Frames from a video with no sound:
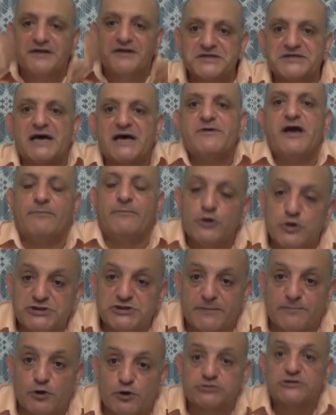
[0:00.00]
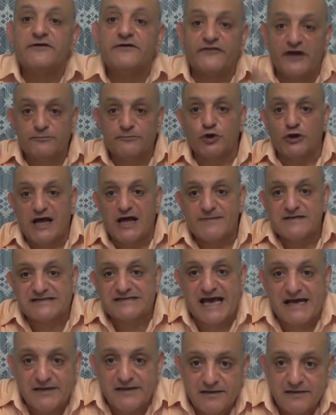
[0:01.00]
النظام يعمل له سبورت فهمتوا اللعبه
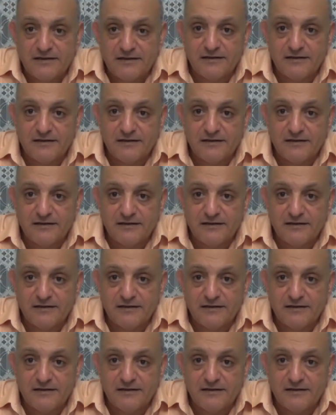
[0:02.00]
ازاي